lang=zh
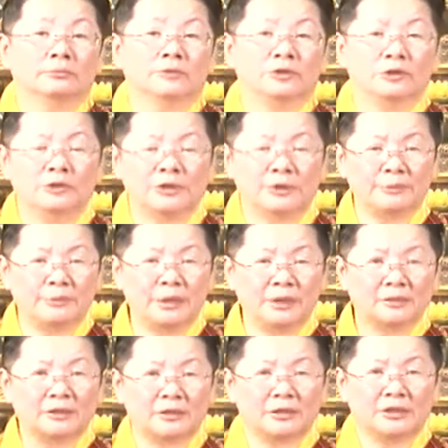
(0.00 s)
有怎么
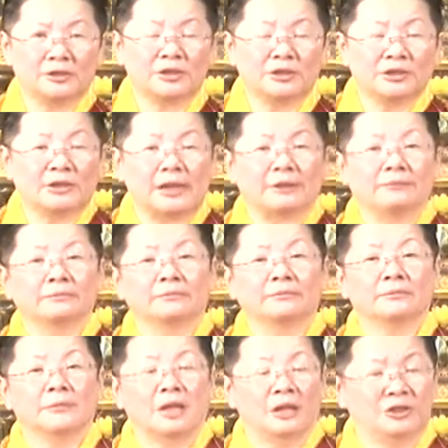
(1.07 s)
样子的施展，
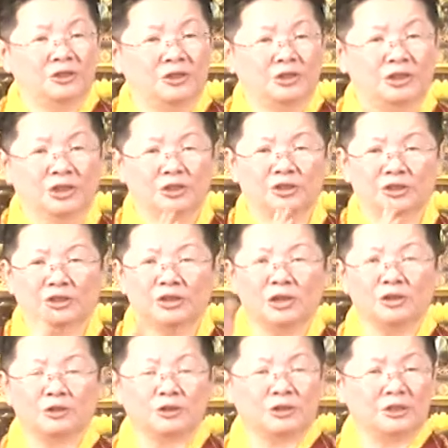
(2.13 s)
几十
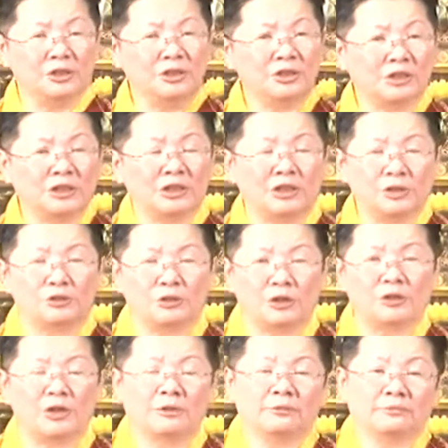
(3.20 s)
个学、十几个学
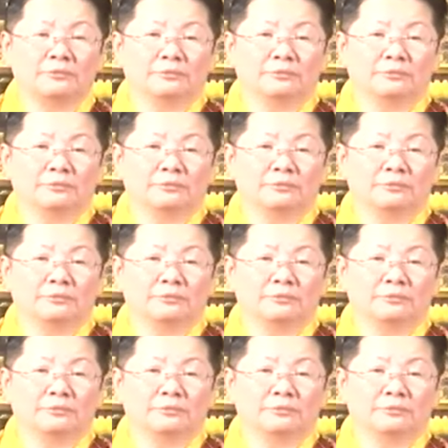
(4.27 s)
院，